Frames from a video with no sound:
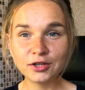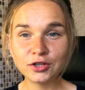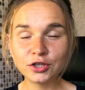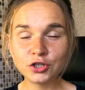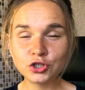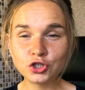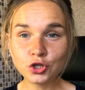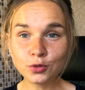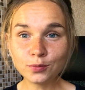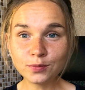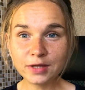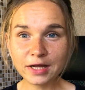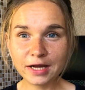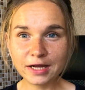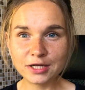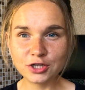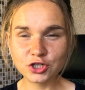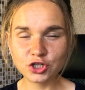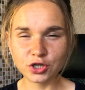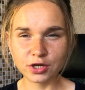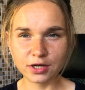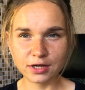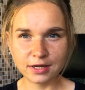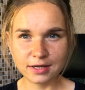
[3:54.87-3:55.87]
Идем
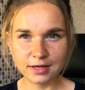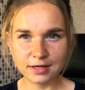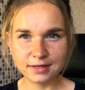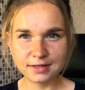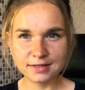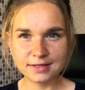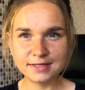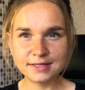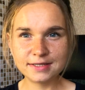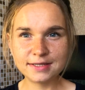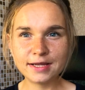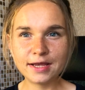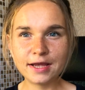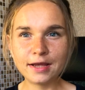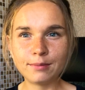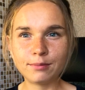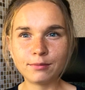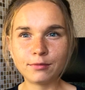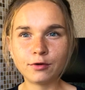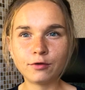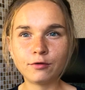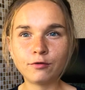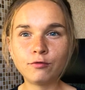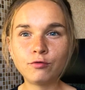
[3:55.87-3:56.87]
дальше. Семь,
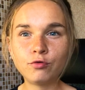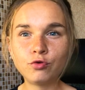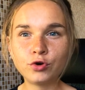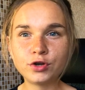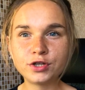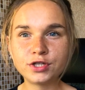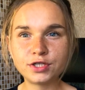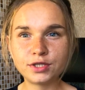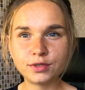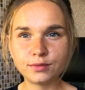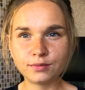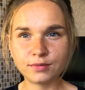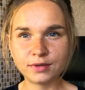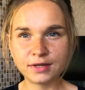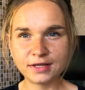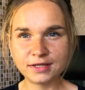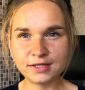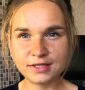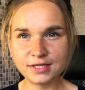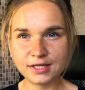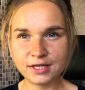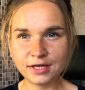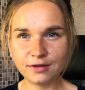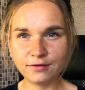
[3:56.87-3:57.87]
восемь,
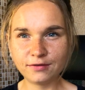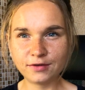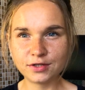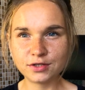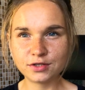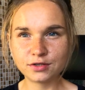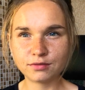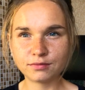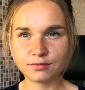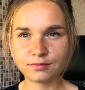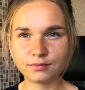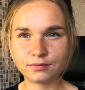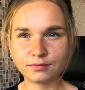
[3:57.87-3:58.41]
девять.